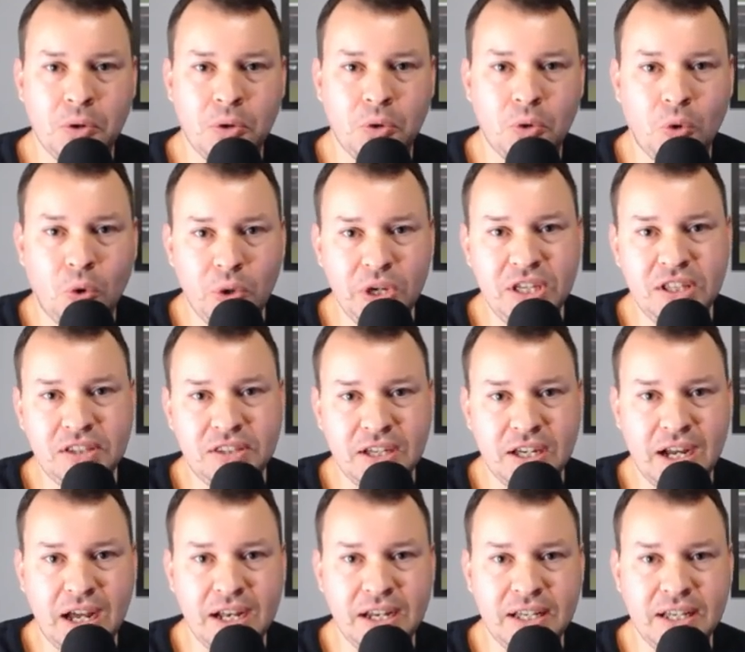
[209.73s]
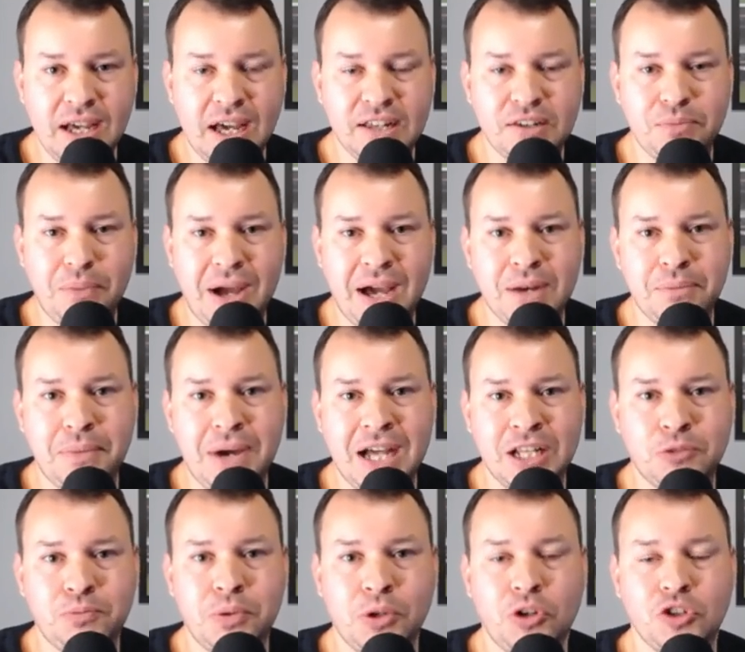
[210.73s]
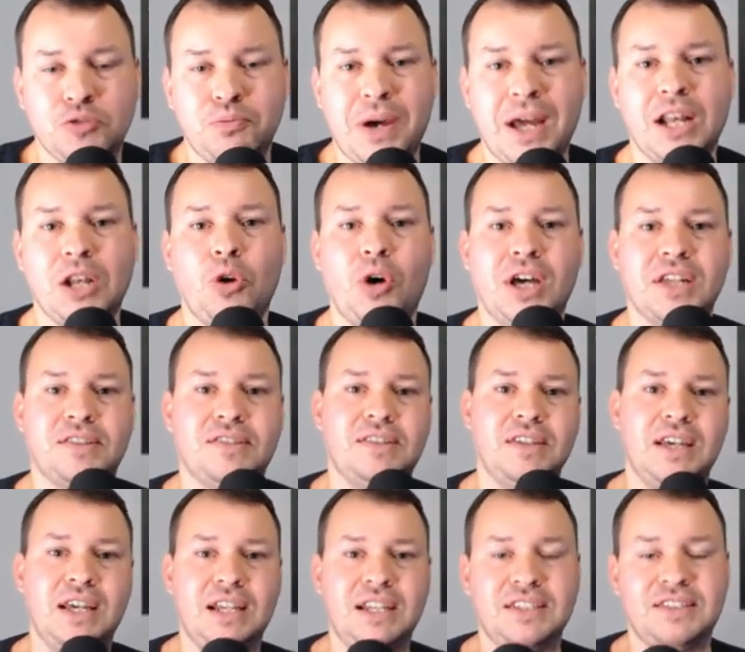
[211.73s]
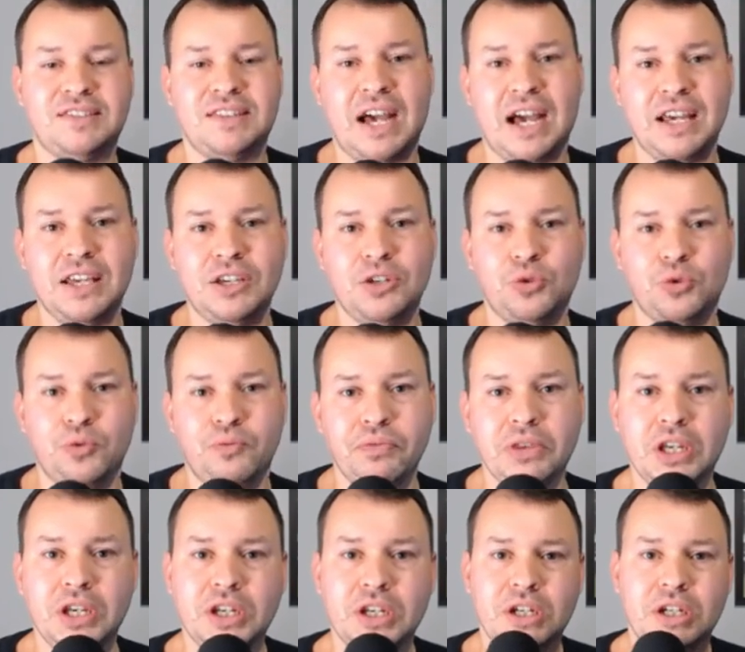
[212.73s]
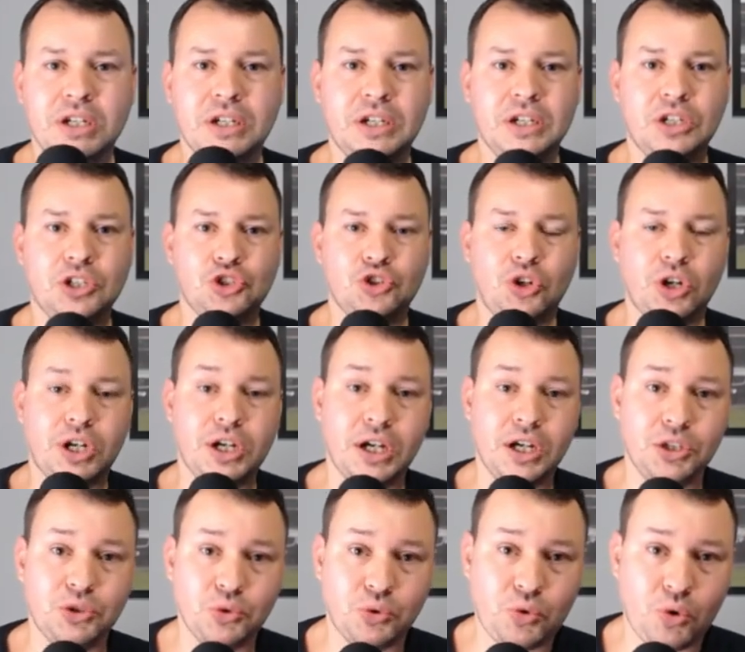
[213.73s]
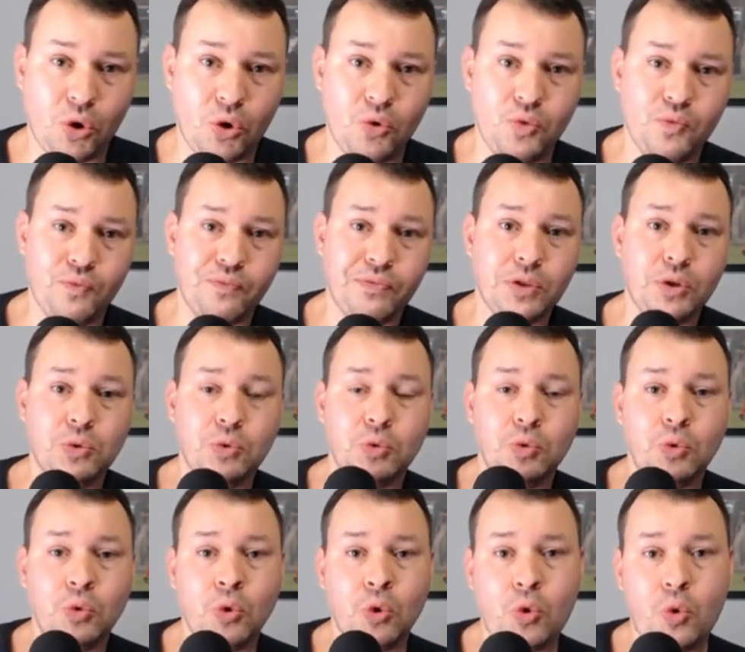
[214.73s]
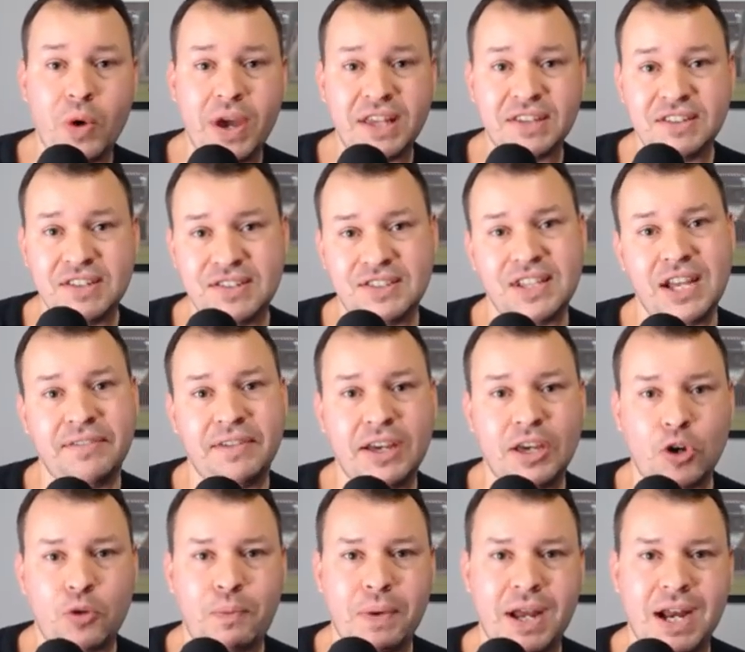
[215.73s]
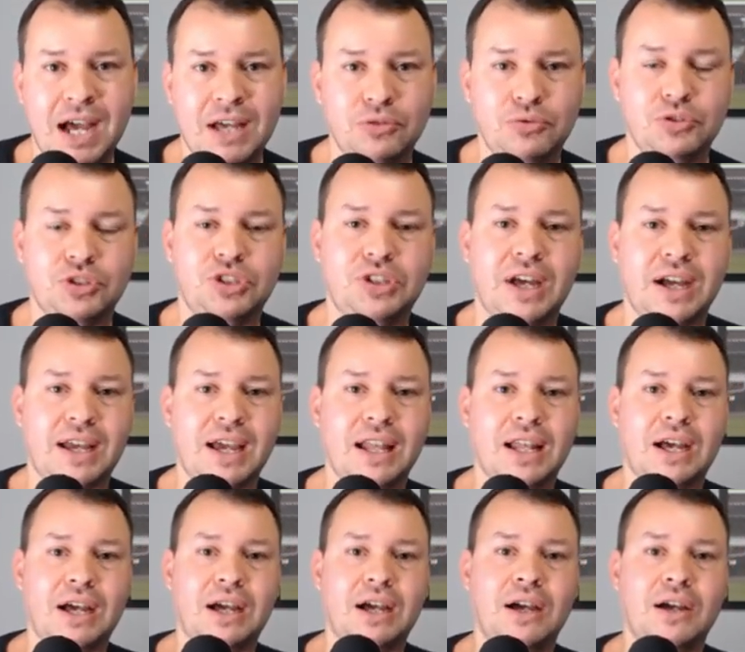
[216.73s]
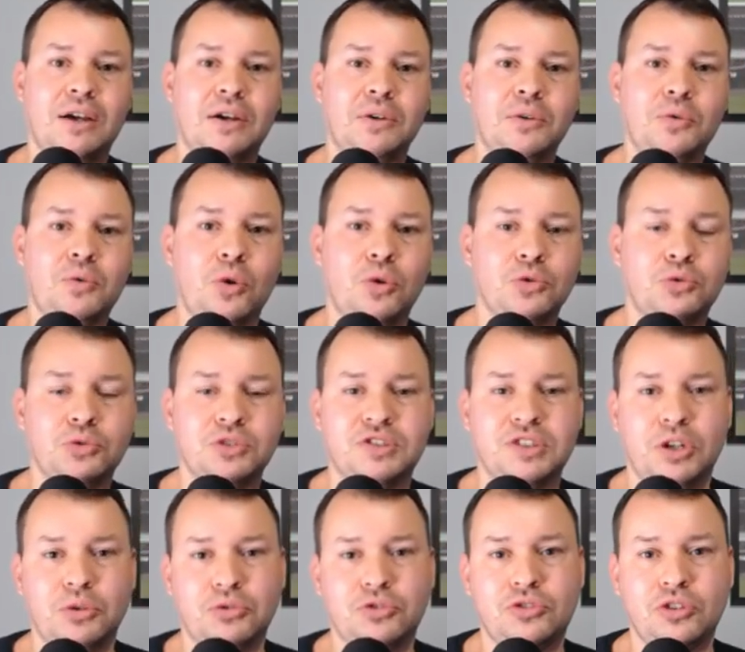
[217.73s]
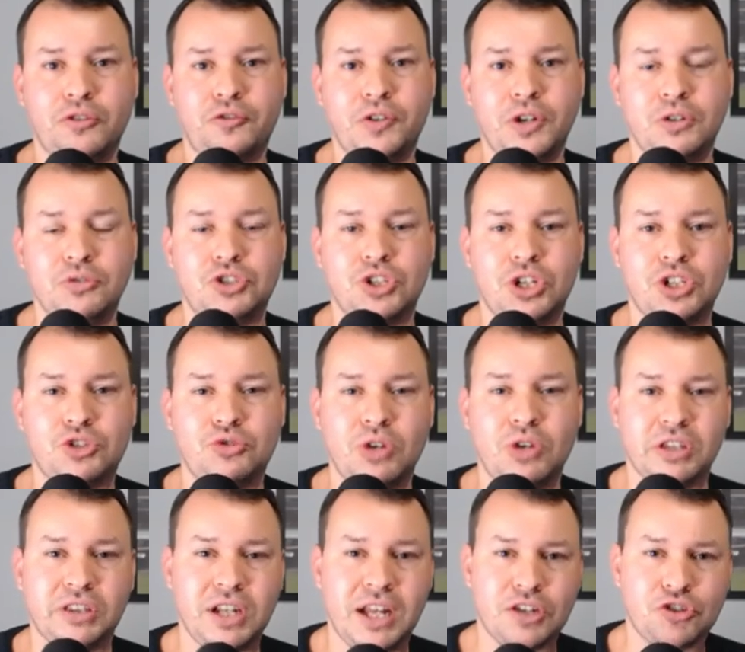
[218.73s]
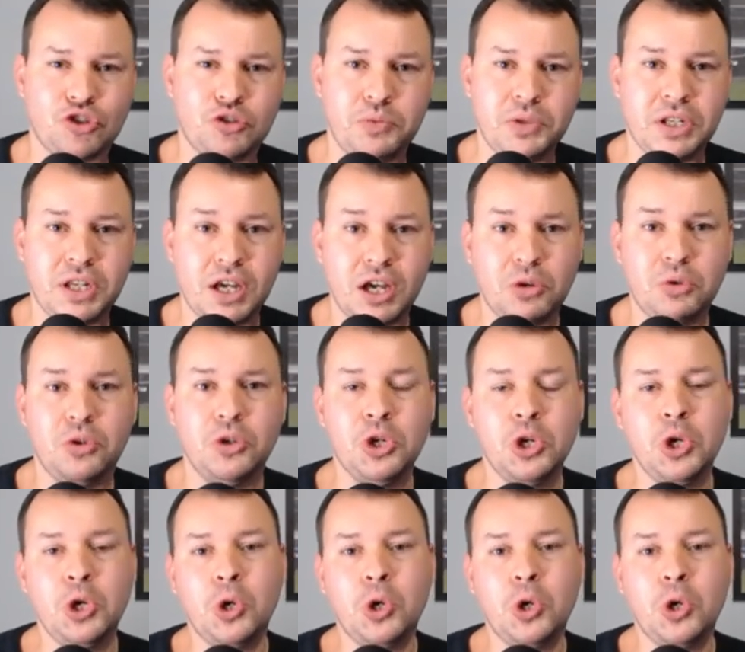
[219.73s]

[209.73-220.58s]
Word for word: O Inter ali, armado pelos Marlós, ele saiu uh, jogando com o Cuesta, estava recuperado daquela contusão que sofreu diante do Atlético Mineiro.